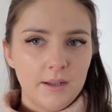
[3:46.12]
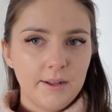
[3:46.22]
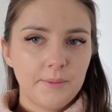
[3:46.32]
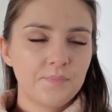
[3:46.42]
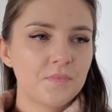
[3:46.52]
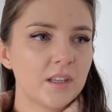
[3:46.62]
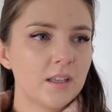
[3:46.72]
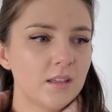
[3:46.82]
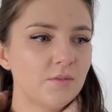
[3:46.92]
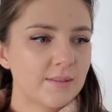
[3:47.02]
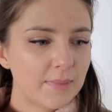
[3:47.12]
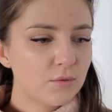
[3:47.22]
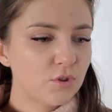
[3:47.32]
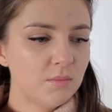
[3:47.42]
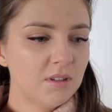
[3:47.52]
um, i w
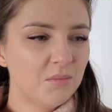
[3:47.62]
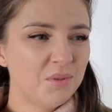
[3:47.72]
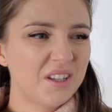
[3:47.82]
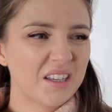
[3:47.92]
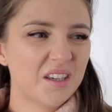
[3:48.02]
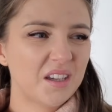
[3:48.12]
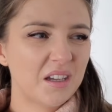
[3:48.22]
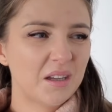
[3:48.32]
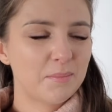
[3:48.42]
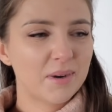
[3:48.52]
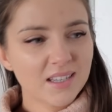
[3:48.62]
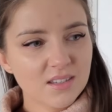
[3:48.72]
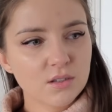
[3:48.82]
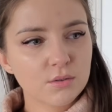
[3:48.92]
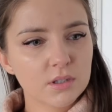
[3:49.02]
smaku, żeby nie były takie
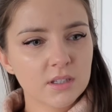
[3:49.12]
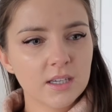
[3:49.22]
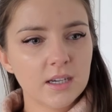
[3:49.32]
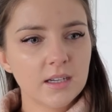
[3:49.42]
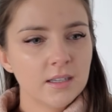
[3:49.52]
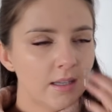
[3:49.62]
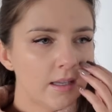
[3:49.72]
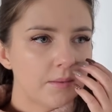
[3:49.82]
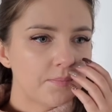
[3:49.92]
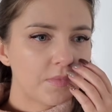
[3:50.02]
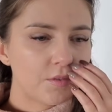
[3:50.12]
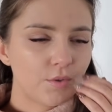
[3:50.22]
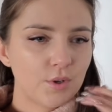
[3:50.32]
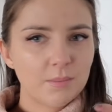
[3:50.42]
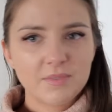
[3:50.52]
bardzo słodkie, um,
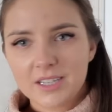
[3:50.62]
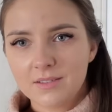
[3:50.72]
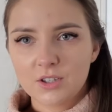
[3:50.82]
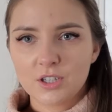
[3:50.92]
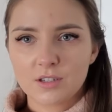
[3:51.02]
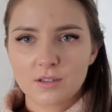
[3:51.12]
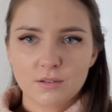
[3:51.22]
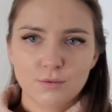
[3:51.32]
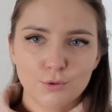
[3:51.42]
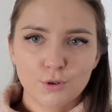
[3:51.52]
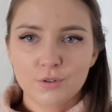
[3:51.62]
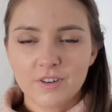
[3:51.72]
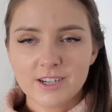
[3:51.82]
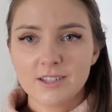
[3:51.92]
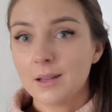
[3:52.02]
wolę takie, wiecie,
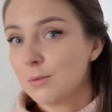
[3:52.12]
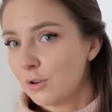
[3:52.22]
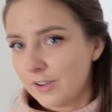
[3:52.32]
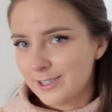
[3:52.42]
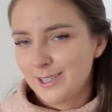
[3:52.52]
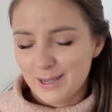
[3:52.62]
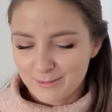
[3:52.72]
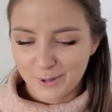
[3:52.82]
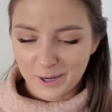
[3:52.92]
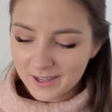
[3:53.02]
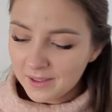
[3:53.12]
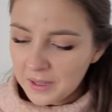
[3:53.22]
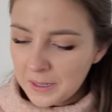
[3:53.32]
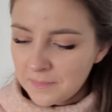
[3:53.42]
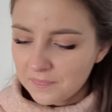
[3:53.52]
słodko-kwaśne albo kwaśne jabłka,
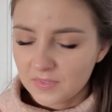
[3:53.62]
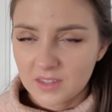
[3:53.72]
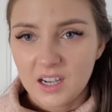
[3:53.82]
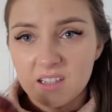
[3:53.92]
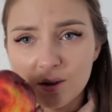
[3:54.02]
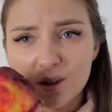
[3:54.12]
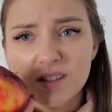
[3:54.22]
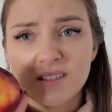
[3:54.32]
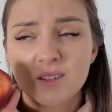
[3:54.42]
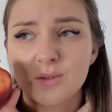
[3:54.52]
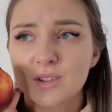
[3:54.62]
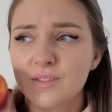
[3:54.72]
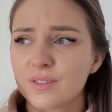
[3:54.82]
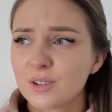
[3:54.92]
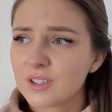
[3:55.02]
um, a to jest nie dość, że
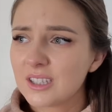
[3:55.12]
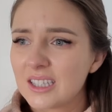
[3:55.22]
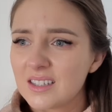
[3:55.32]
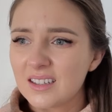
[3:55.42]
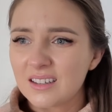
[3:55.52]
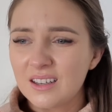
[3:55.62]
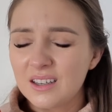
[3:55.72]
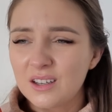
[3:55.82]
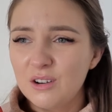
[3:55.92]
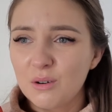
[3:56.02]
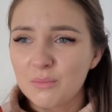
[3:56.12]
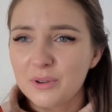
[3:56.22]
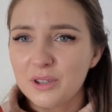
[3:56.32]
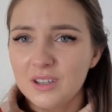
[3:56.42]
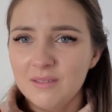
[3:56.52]
w konsystencji takiej
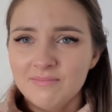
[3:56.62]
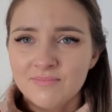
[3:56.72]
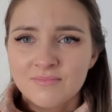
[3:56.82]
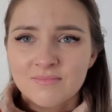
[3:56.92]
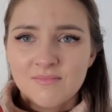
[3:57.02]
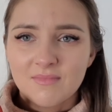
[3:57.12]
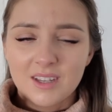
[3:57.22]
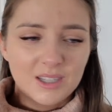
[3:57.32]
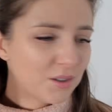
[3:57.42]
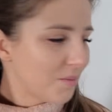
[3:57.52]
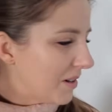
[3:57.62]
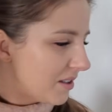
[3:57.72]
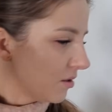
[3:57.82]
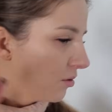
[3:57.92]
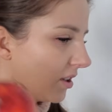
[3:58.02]
gąbki, mm, to jest
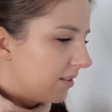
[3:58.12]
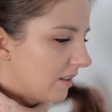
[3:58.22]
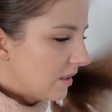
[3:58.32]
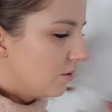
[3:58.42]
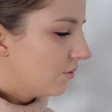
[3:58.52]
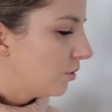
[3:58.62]
bardzo słodkie, więc no w